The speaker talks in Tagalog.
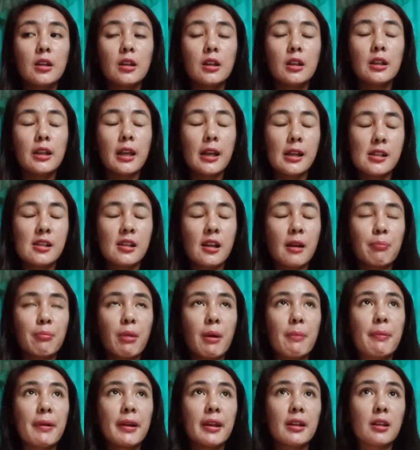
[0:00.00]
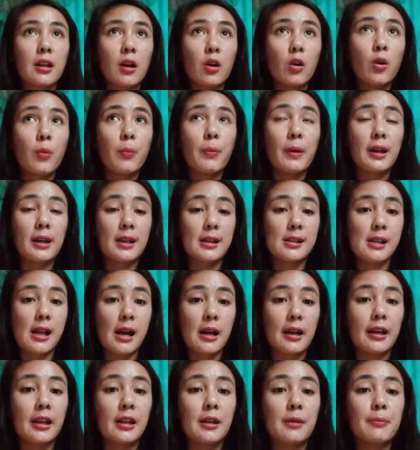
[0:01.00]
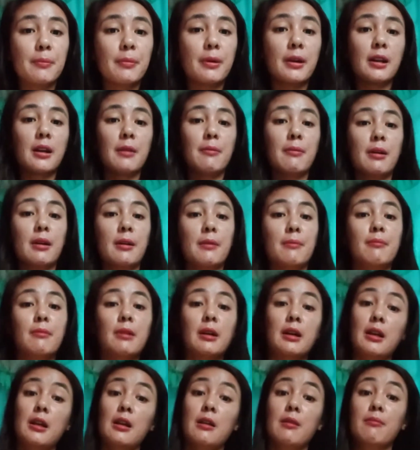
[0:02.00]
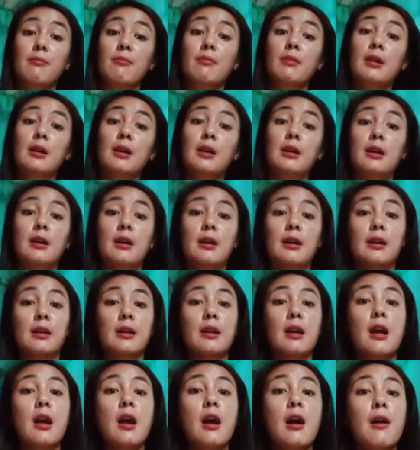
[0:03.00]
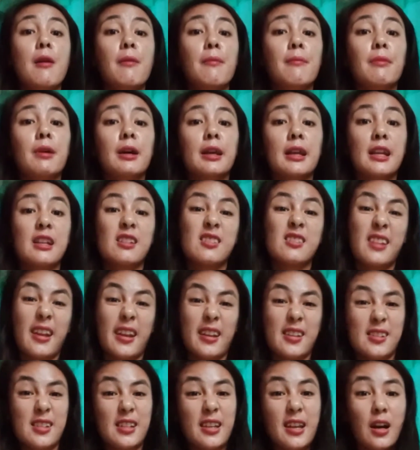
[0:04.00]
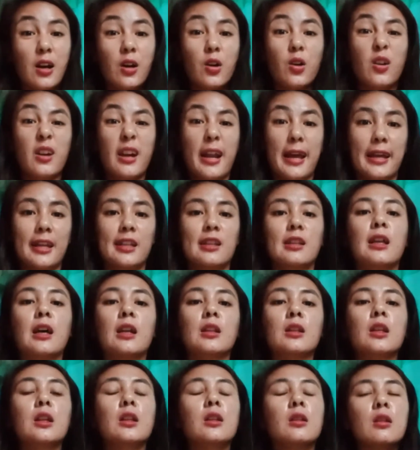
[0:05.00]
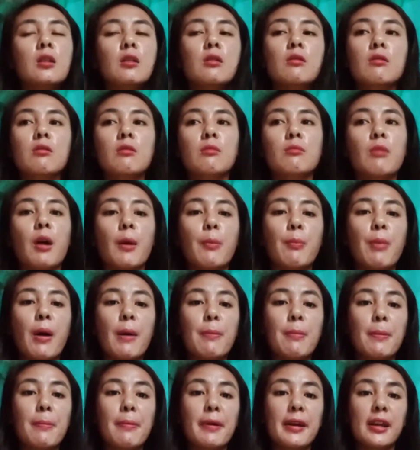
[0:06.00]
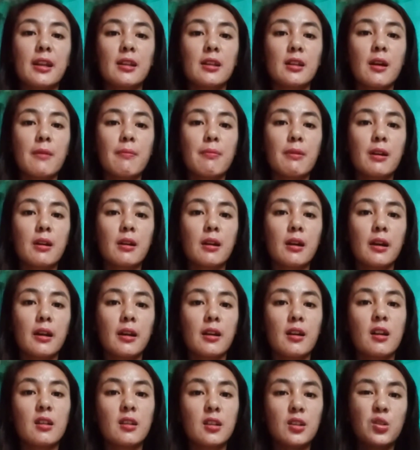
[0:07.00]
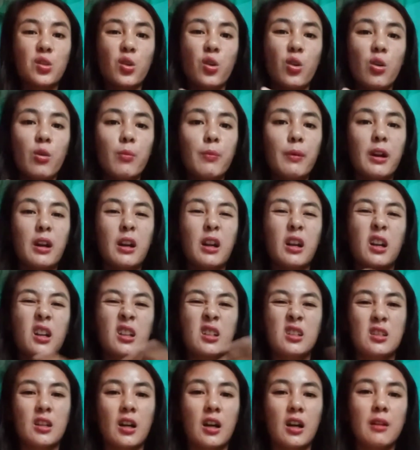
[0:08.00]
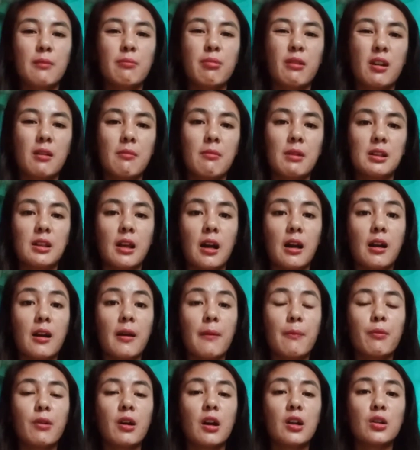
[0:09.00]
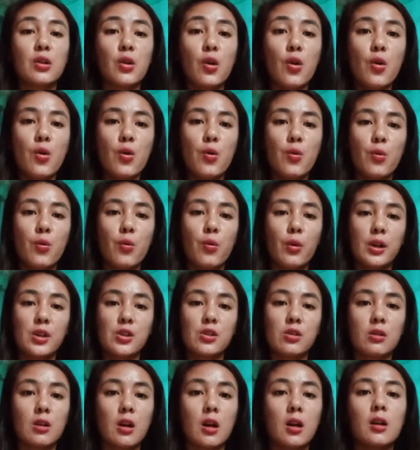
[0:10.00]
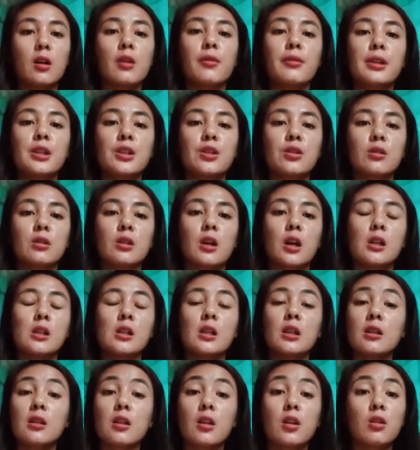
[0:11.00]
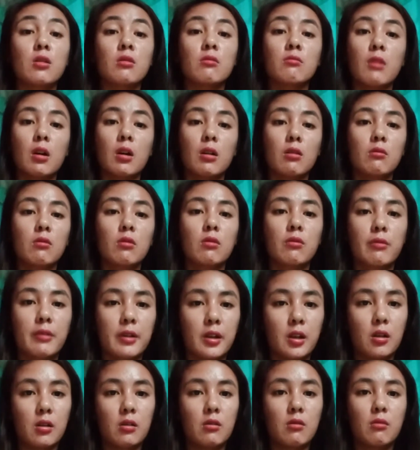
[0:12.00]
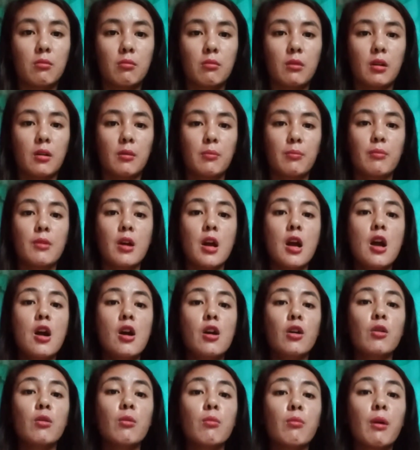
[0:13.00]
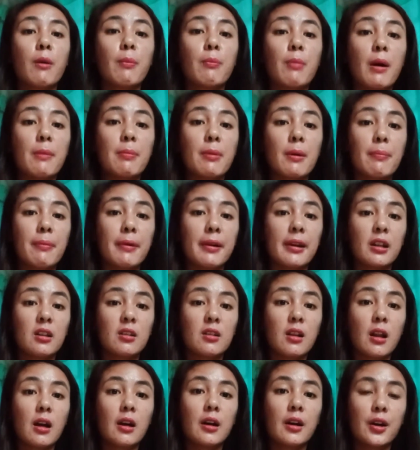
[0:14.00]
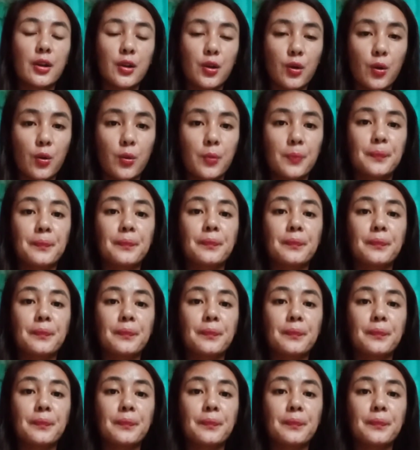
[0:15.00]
yes, nagpapayat ako para sa akin, para mag, mag, maging sexy ako like that. Hindi yung magpapapayat ka para kay ganito, para ganyan, para matanggap ka. No, Huwag niyo gagawin yun guys. Hindi yun mag-work kung, mag, kung magpapapayat lang kayo